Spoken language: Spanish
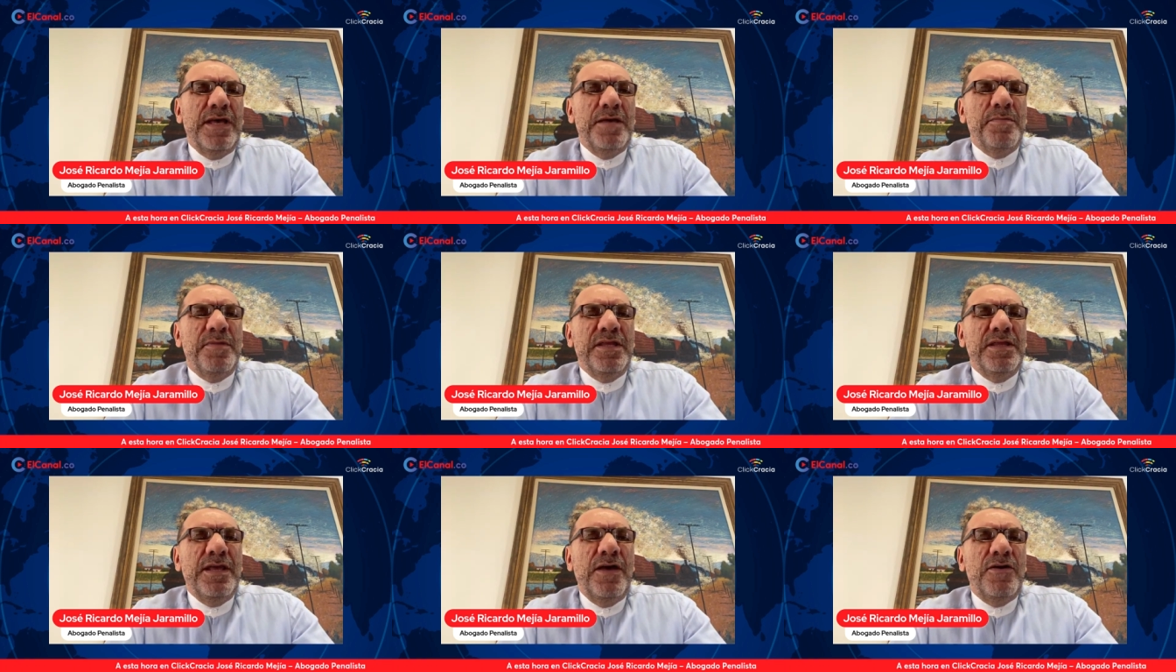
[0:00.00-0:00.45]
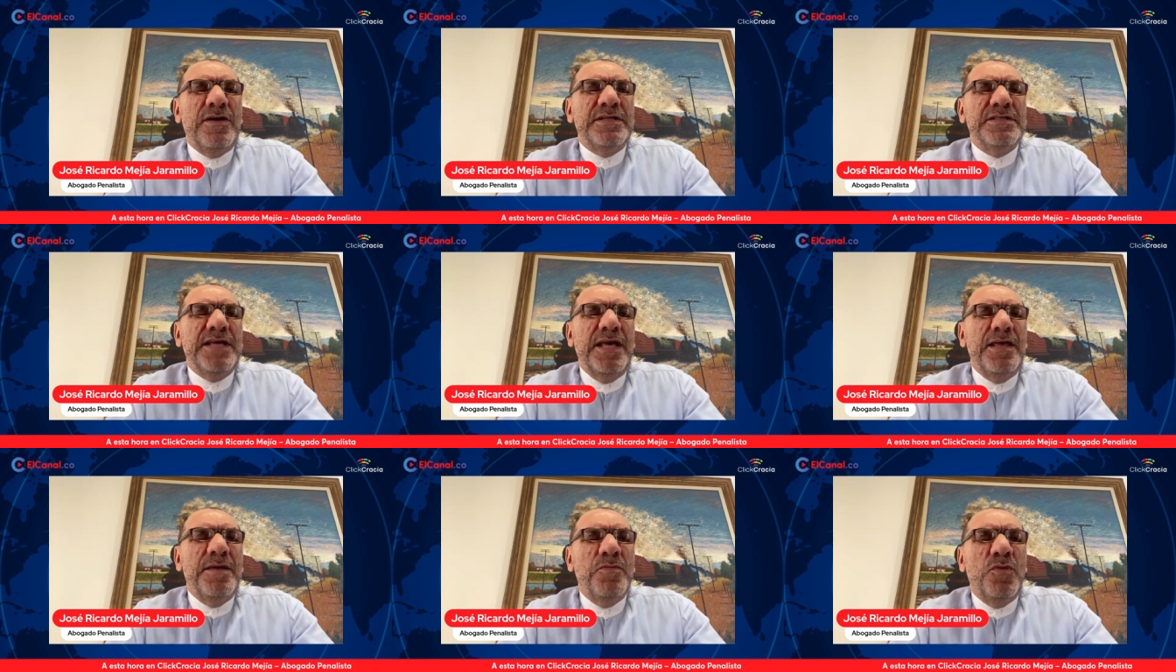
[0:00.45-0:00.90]
además de
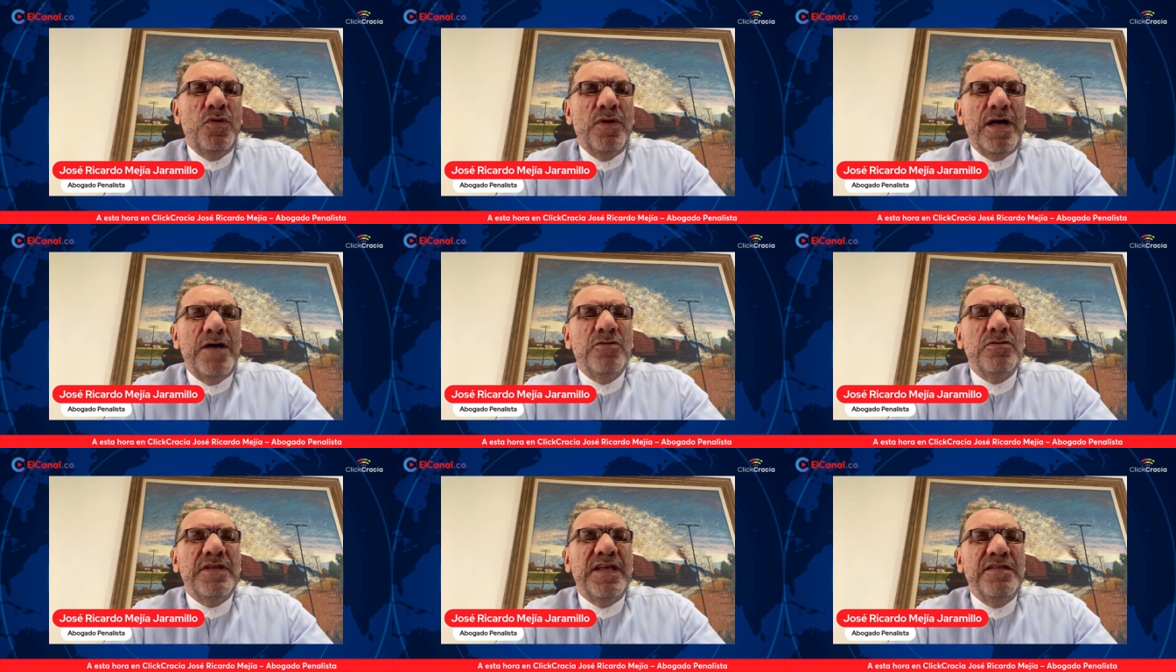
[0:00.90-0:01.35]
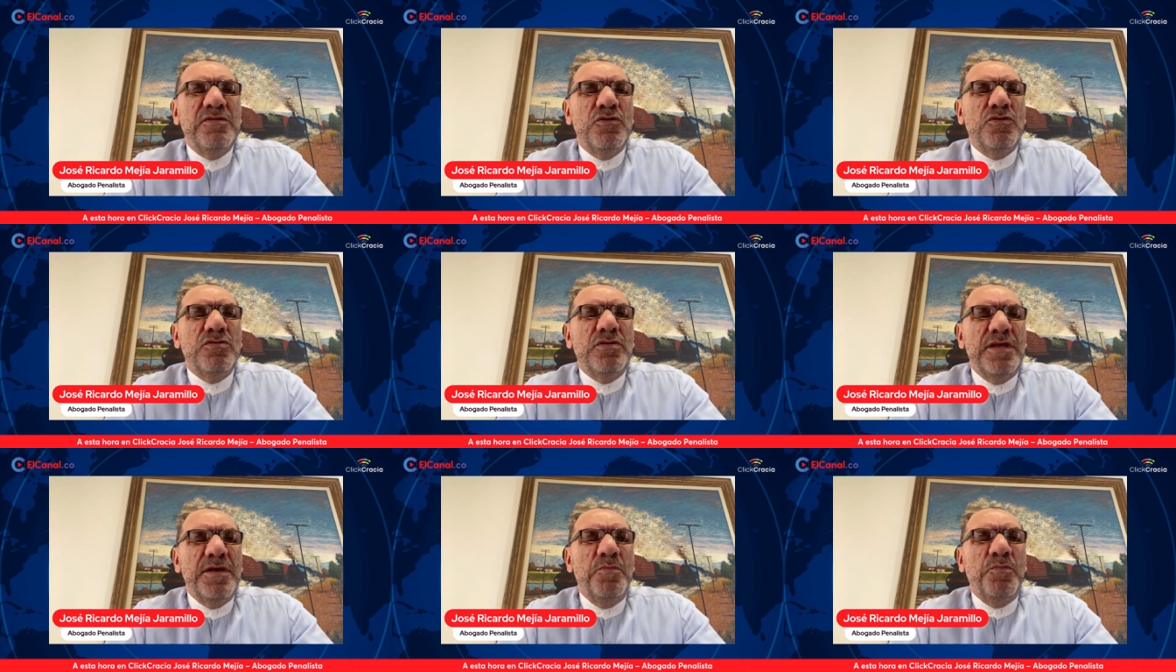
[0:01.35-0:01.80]
haberse demorado
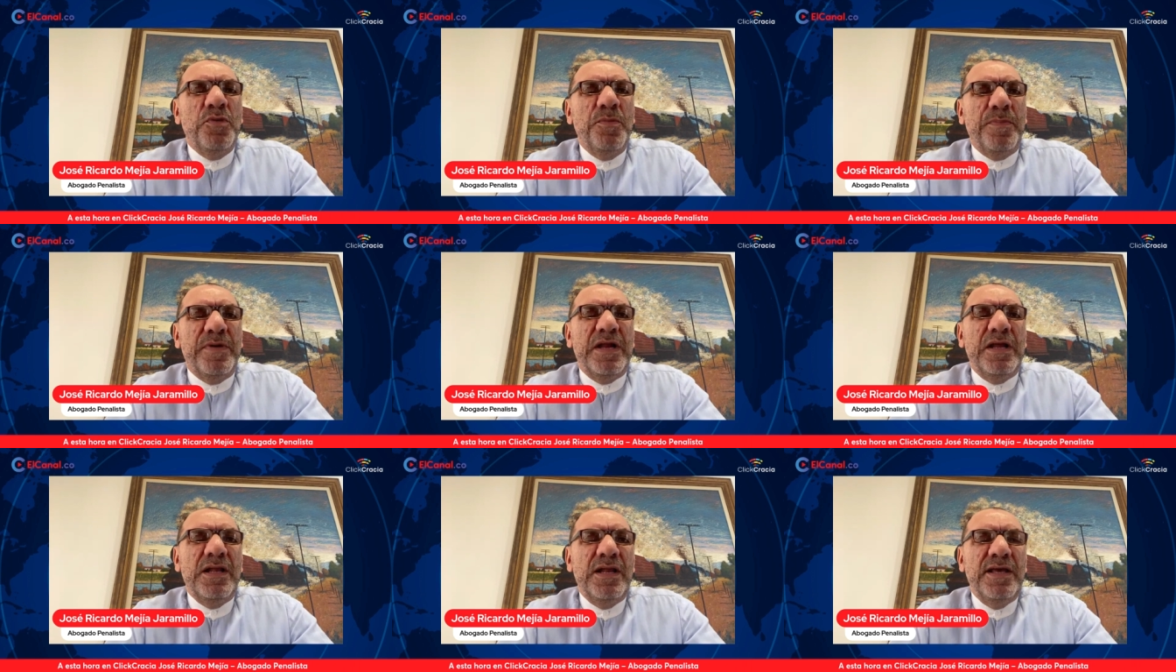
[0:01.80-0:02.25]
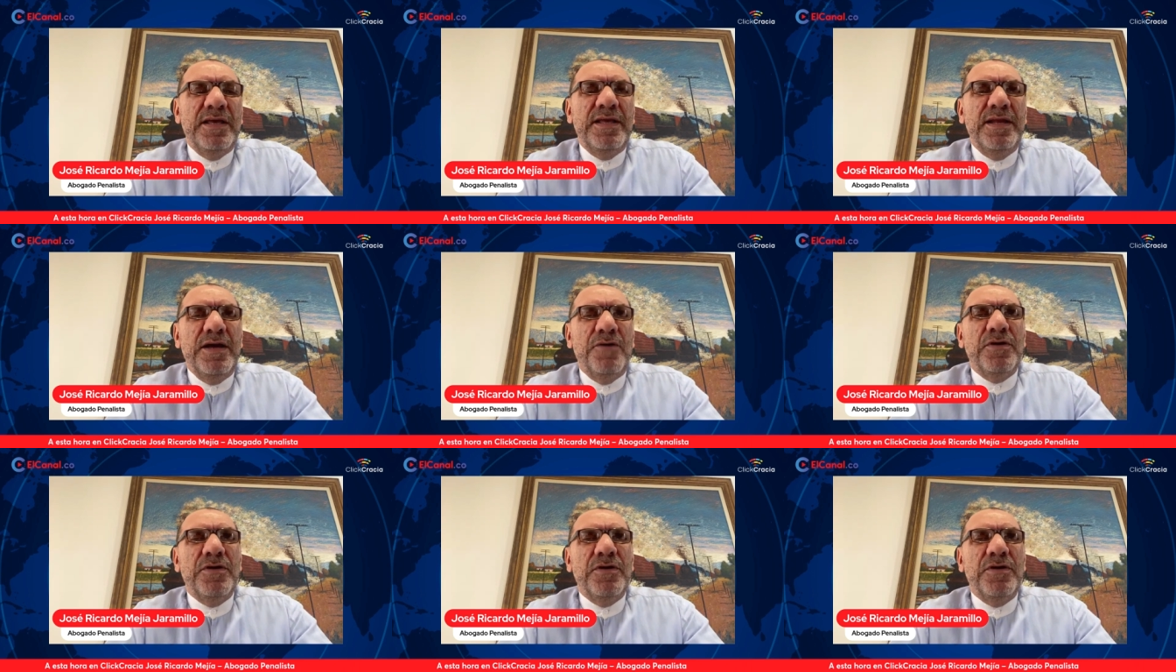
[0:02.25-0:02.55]
tanto tiempo para elegir,